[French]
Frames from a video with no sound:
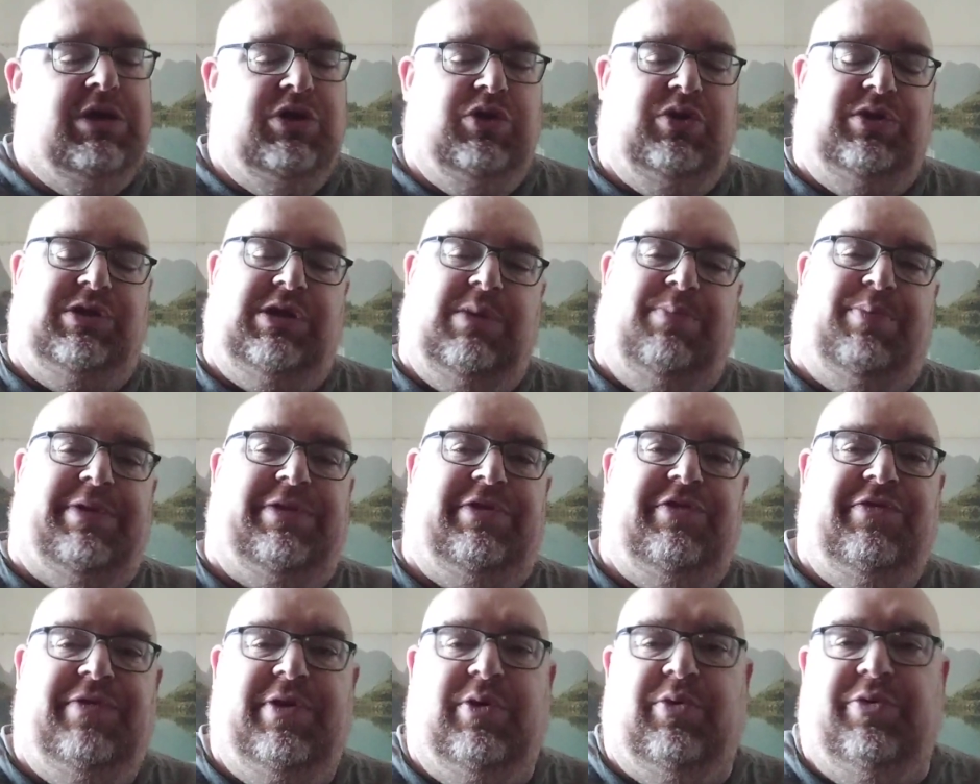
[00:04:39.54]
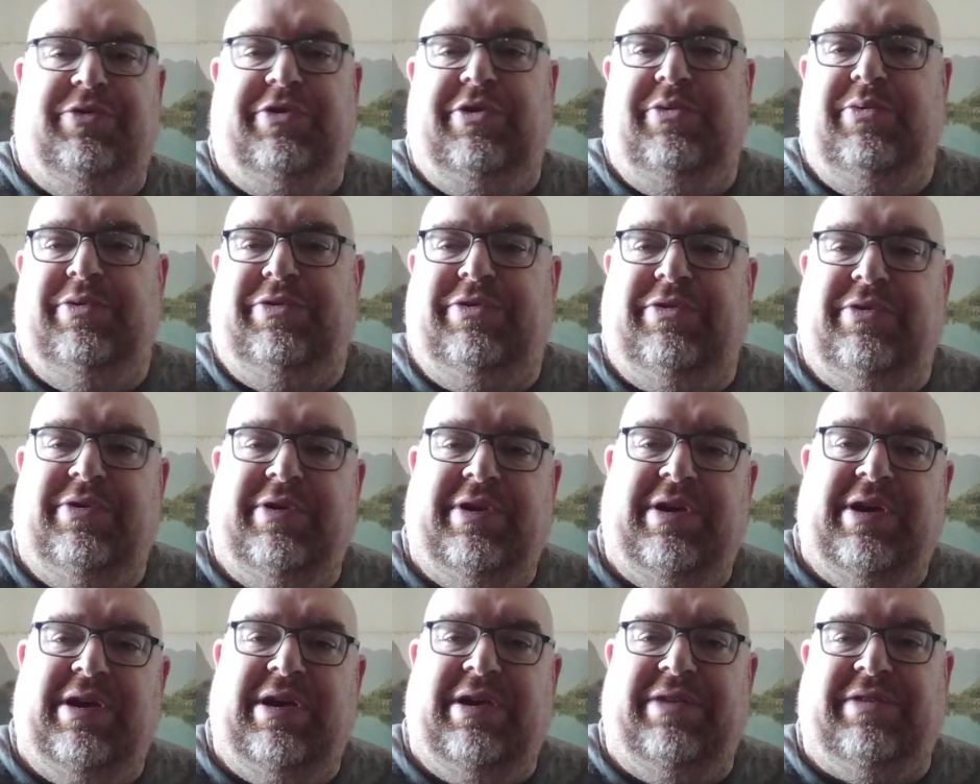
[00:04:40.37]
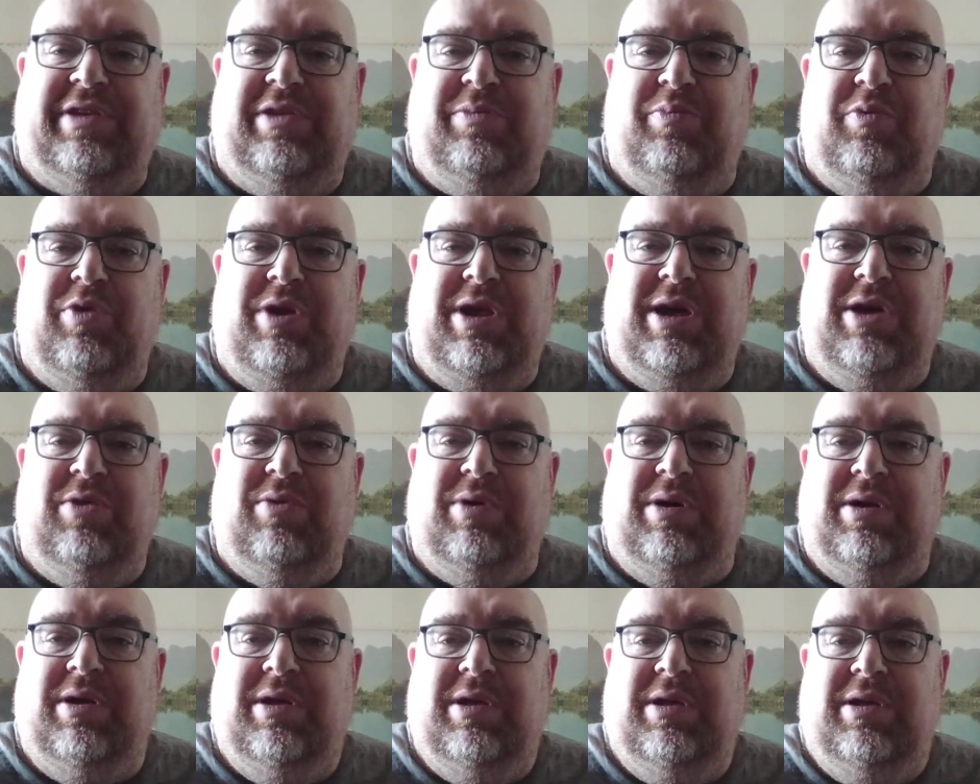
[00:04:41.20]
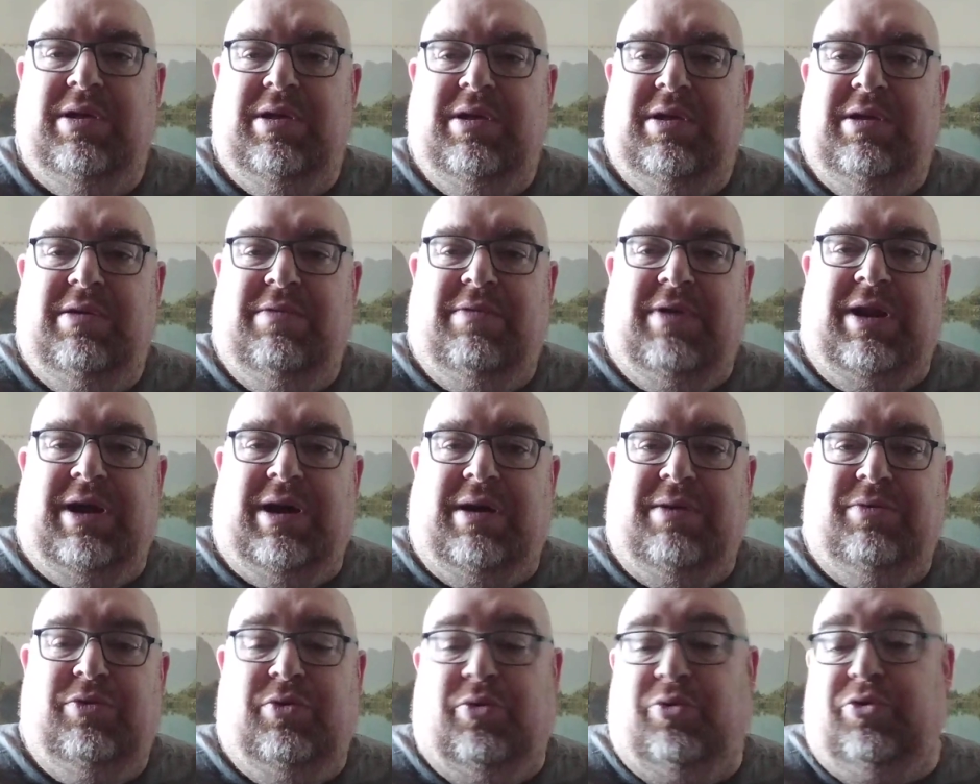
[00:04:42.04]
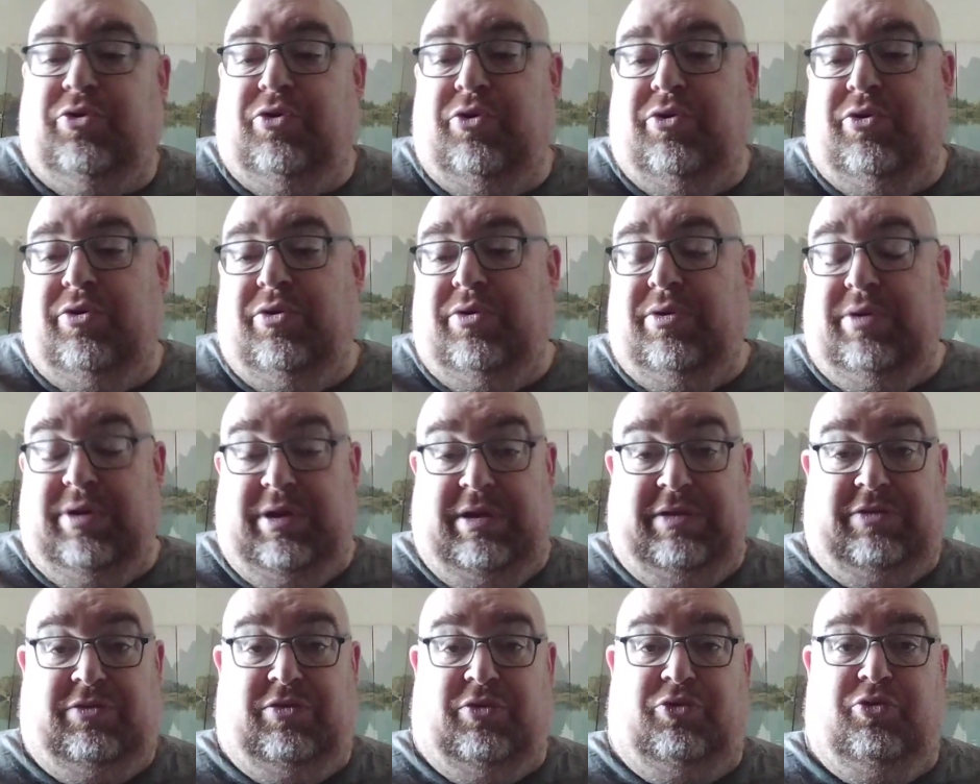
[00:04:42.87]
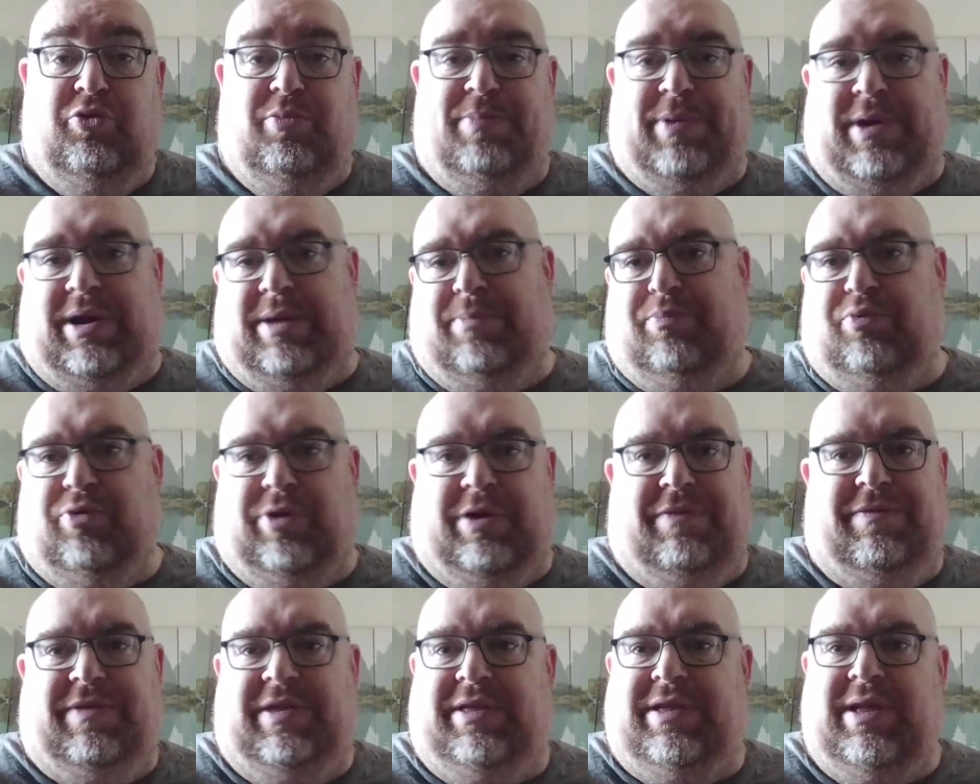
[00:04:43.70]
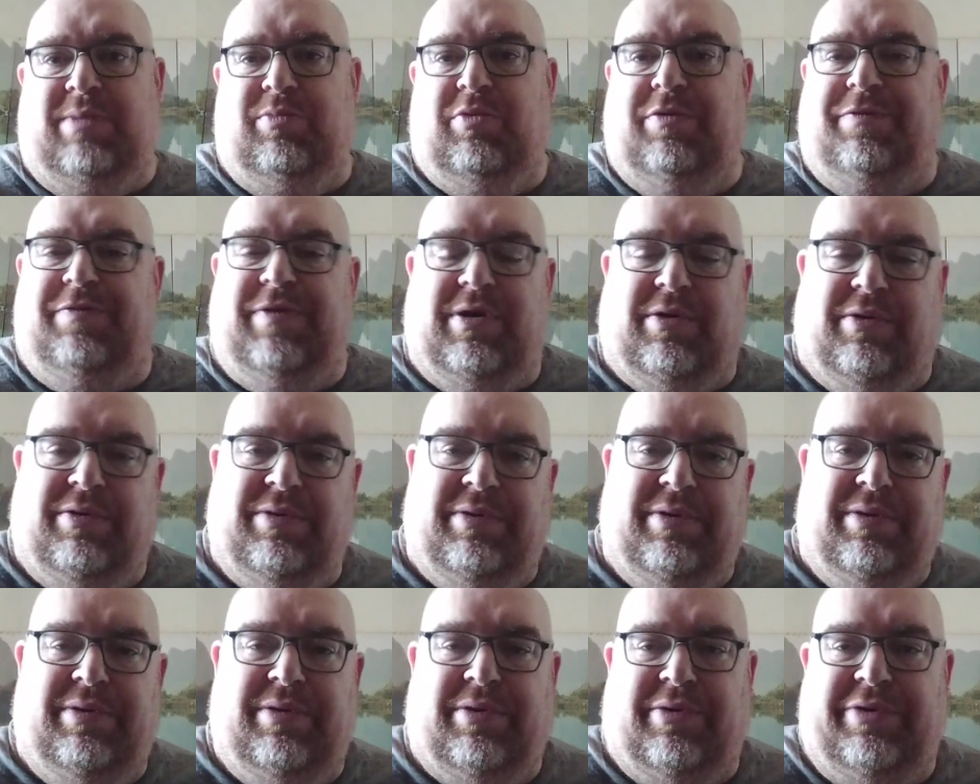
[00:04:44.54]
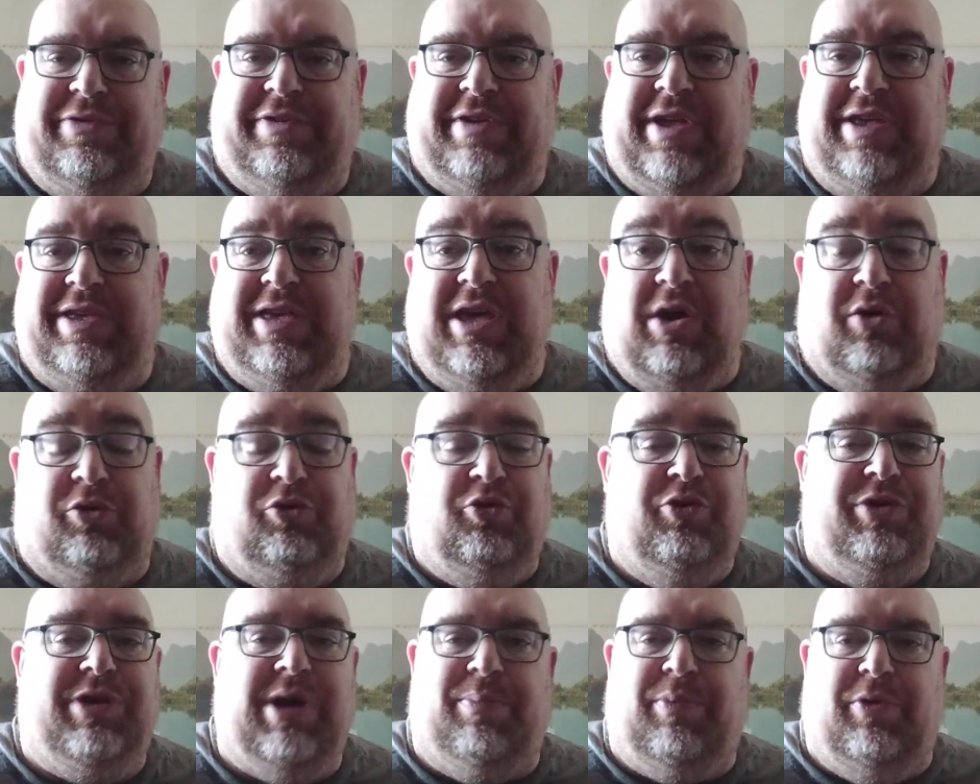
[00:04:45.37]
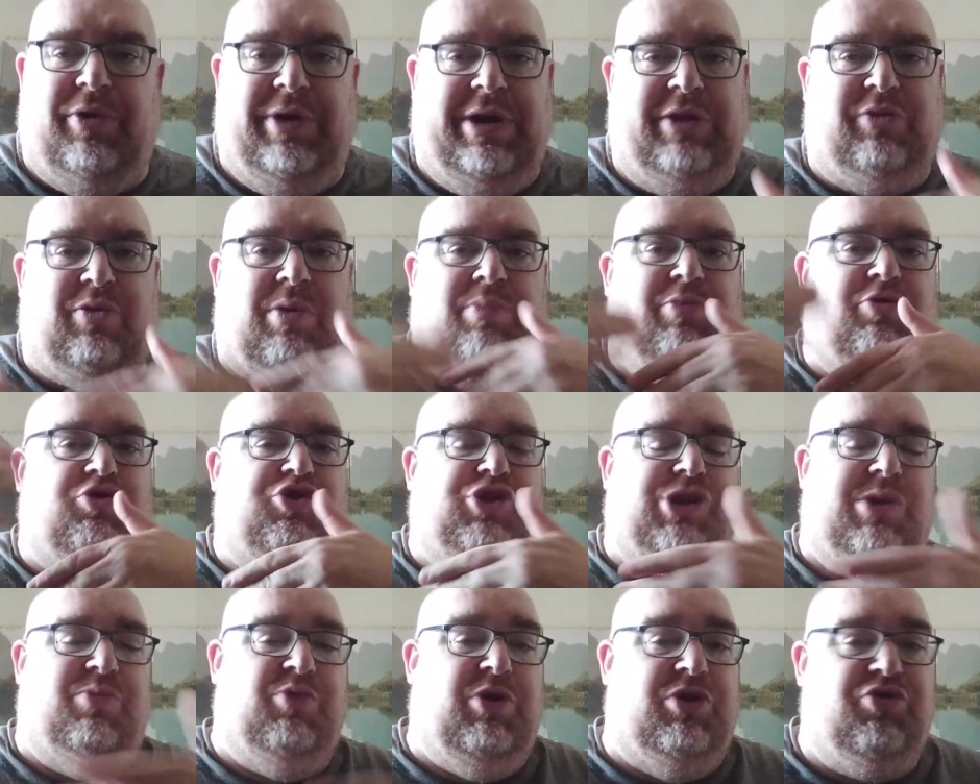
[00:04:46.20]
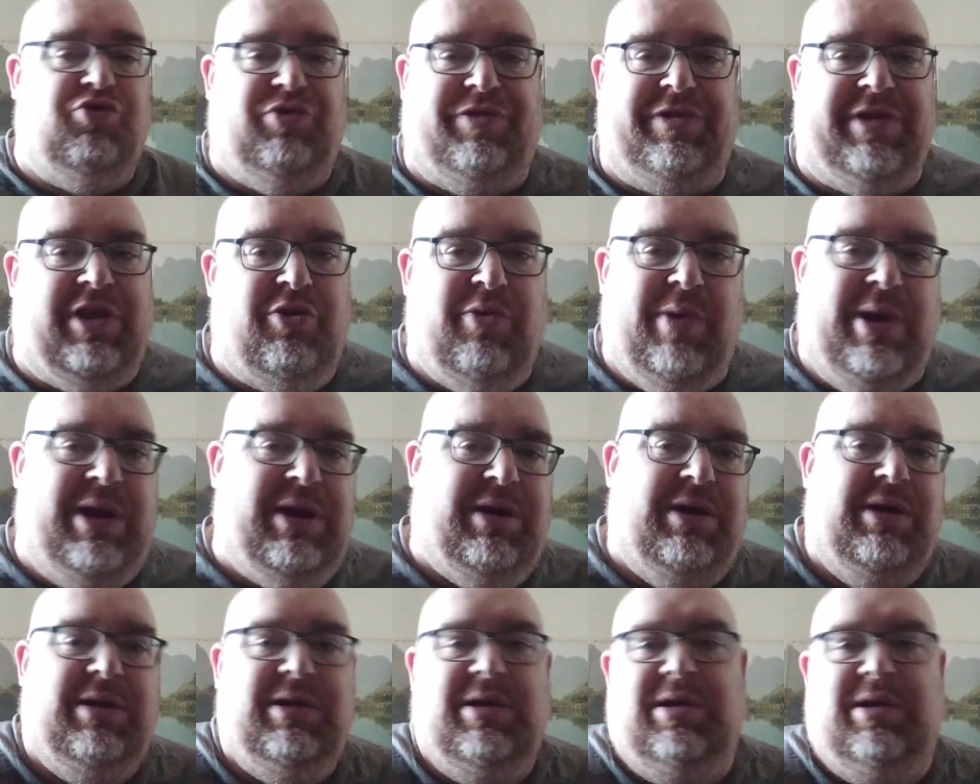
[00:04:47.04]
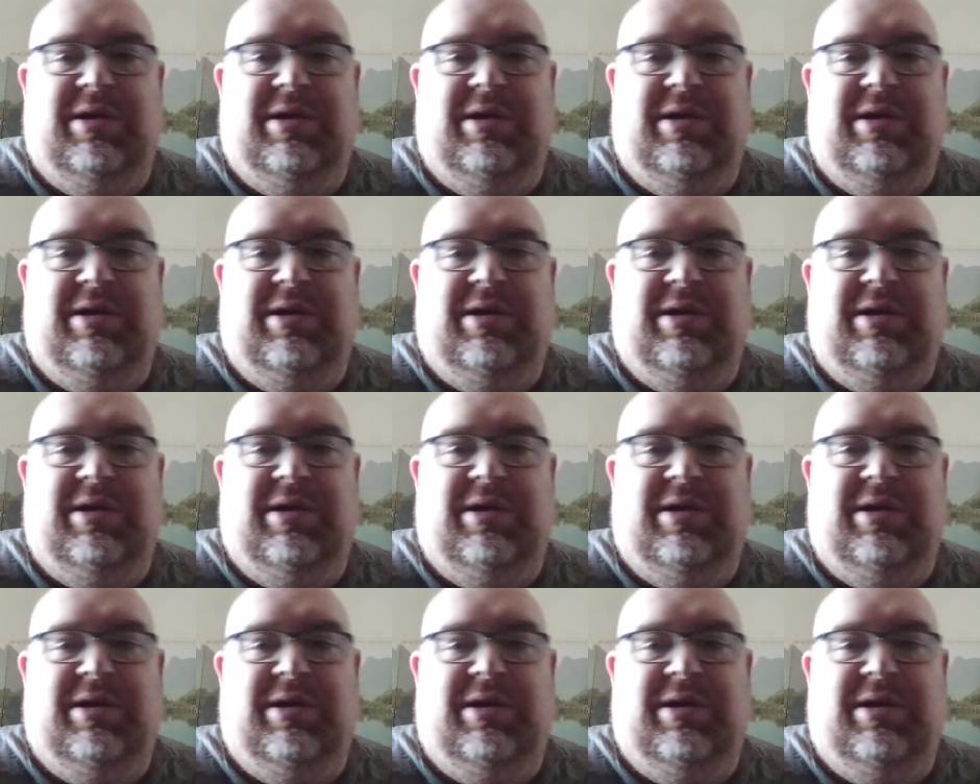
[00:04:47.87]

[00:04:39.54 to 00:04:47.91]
Je sais pas si je vais continuer à ce rythme-là quoi. Voilà. Donc et surtout bah, pour éviter de me faire restriker. En tout cas pendant les trois prochains mois jusqu'à Noël.